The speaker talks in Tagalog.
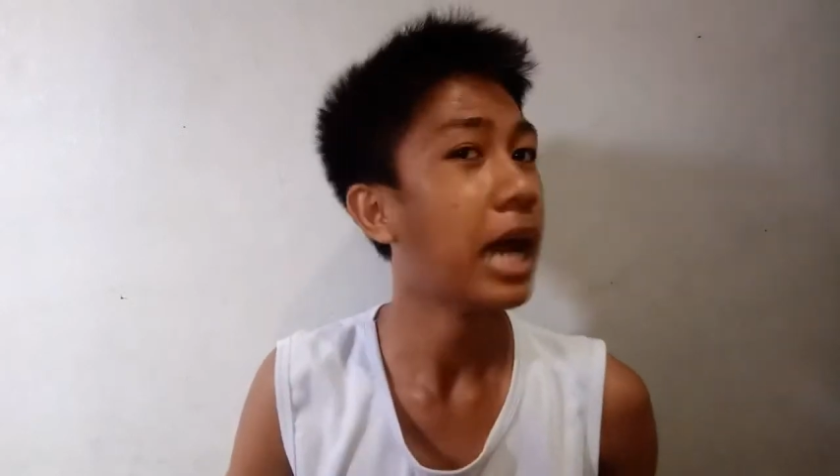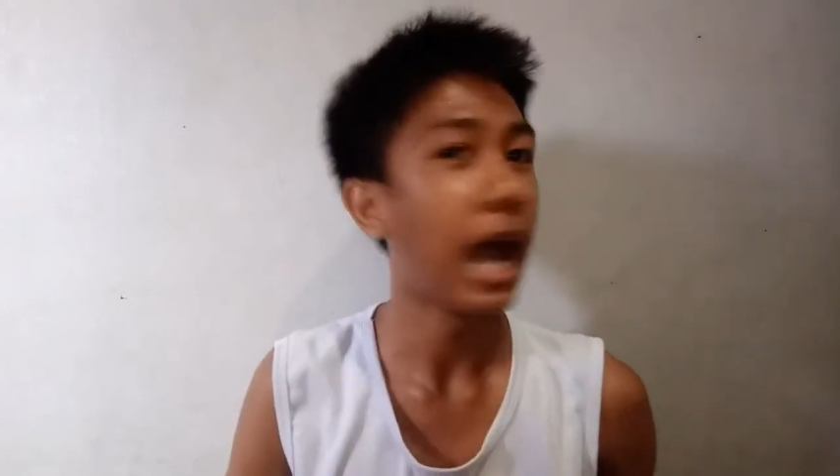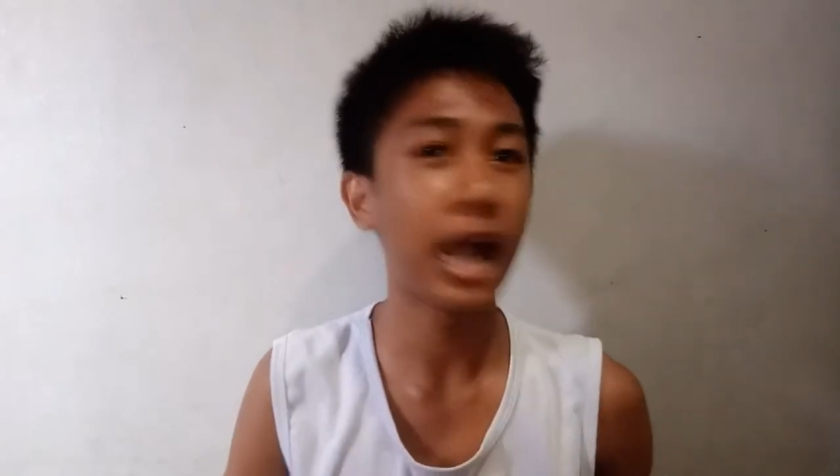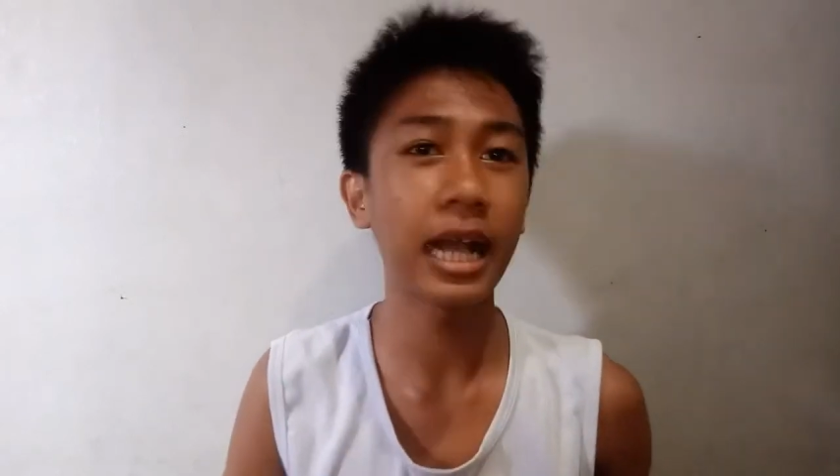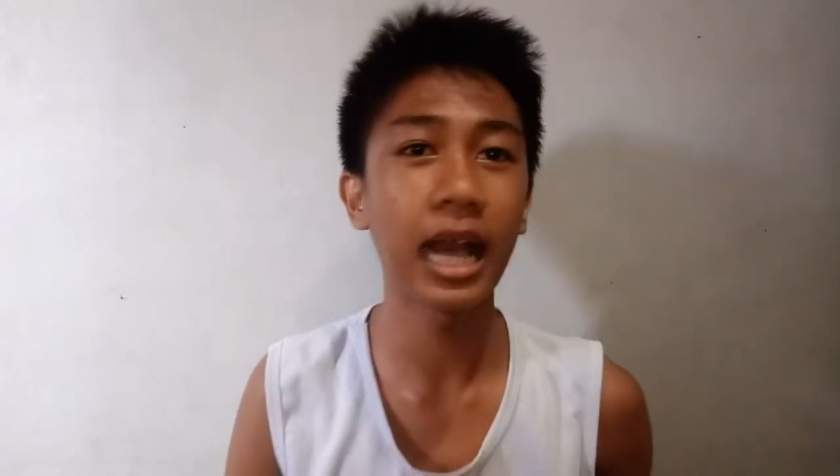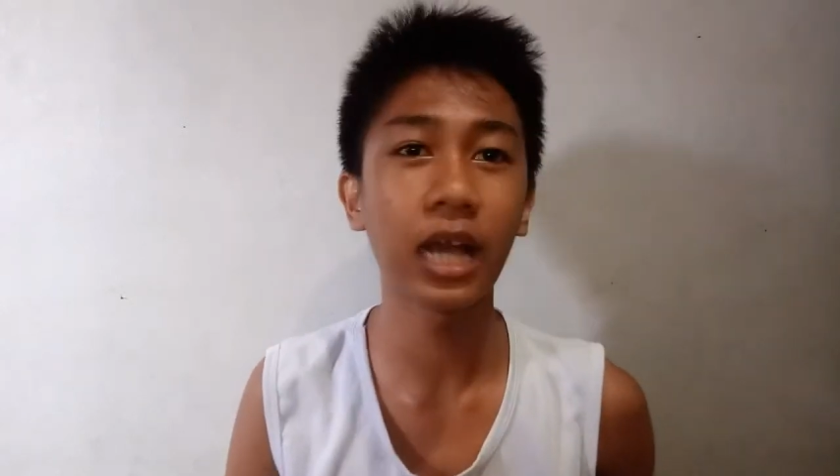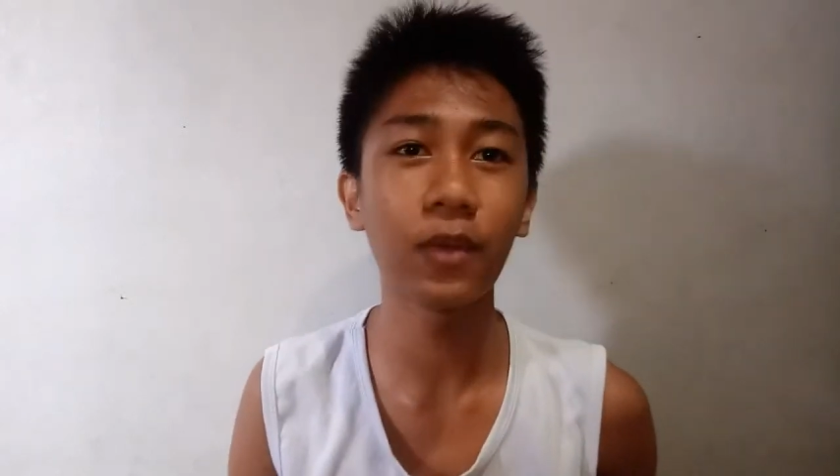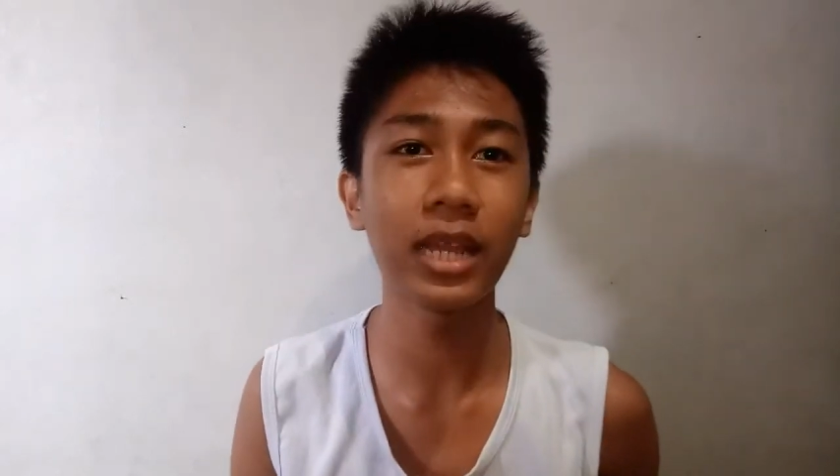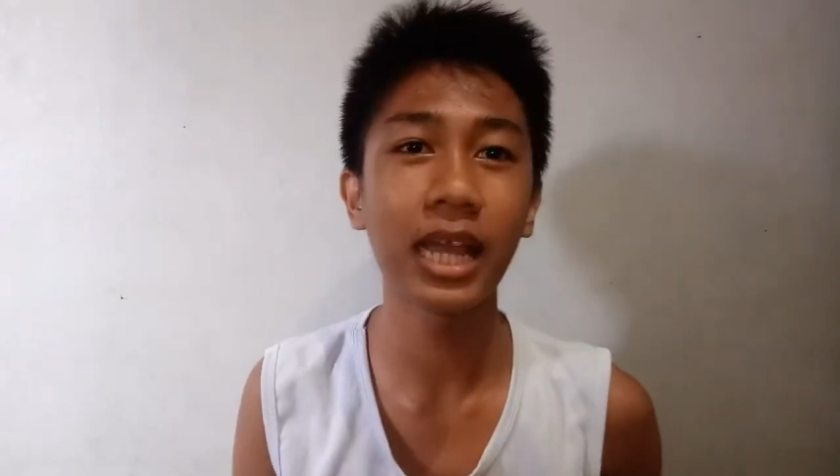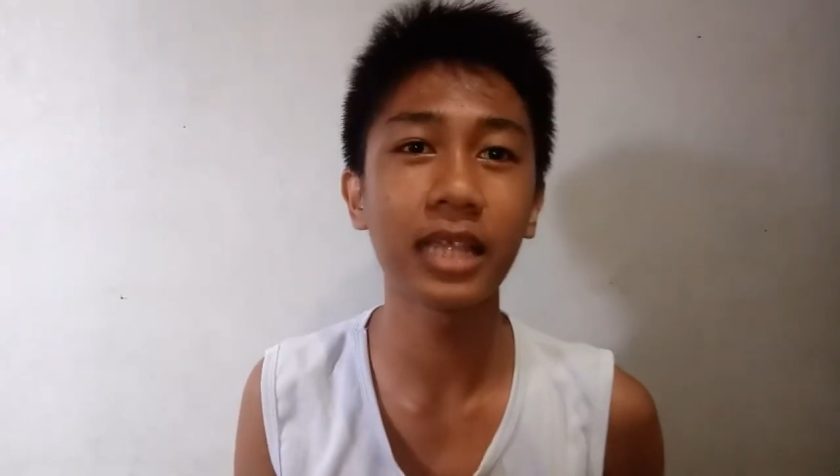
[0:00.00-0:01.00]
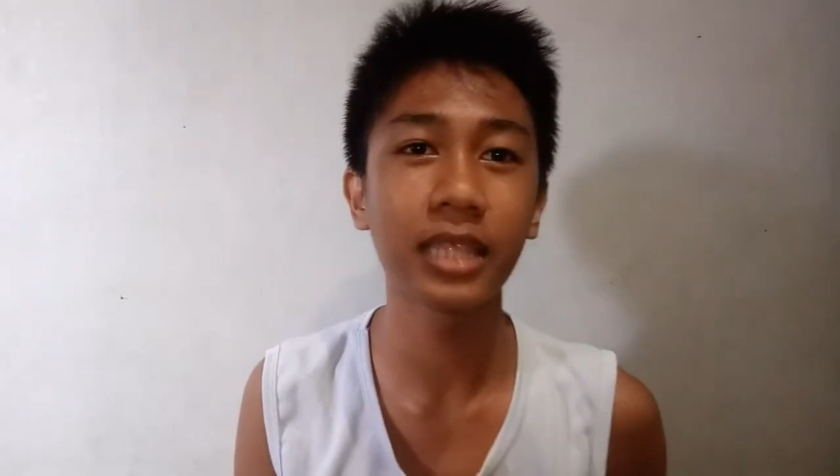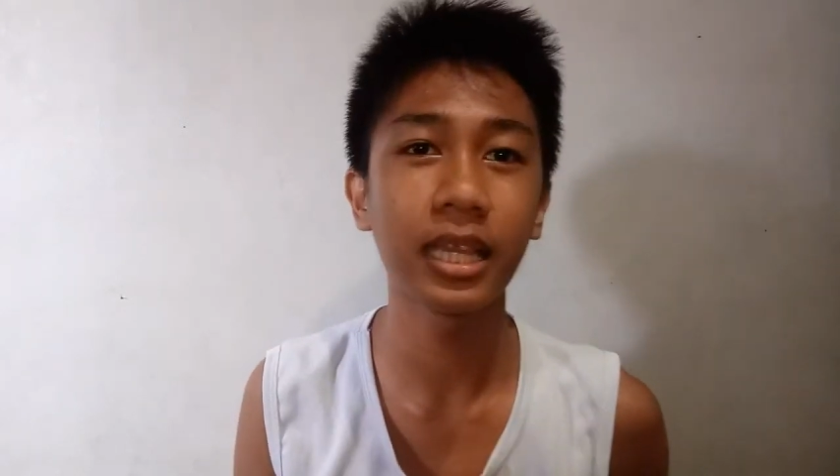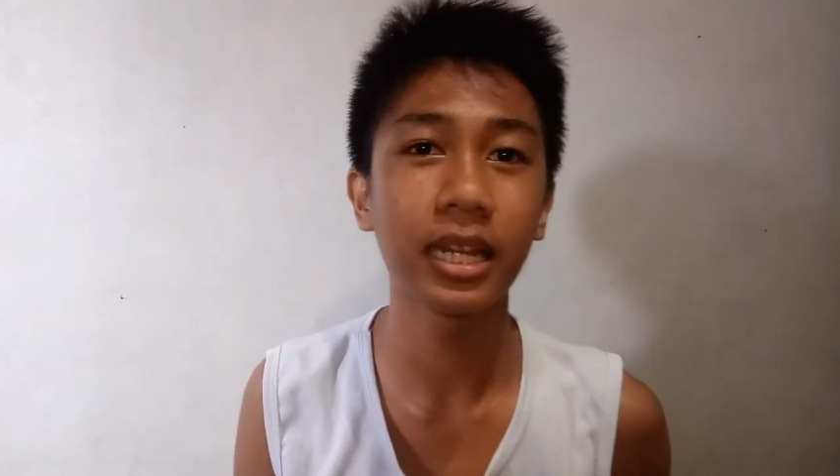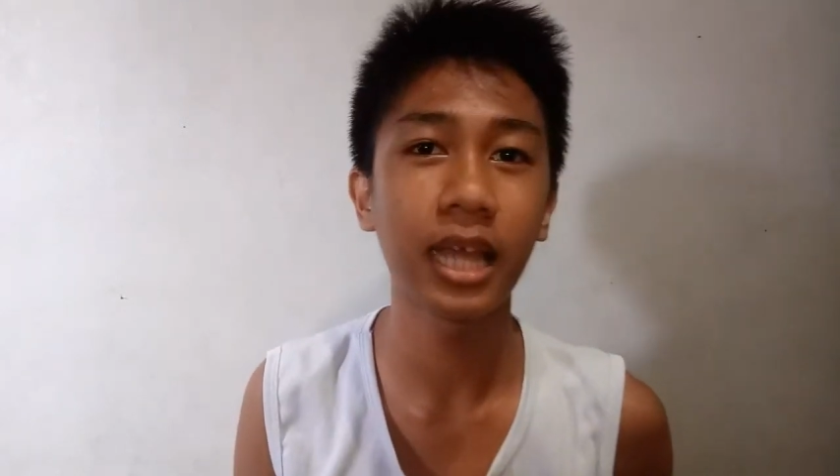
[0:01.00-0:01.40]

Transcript: ang gagawin natin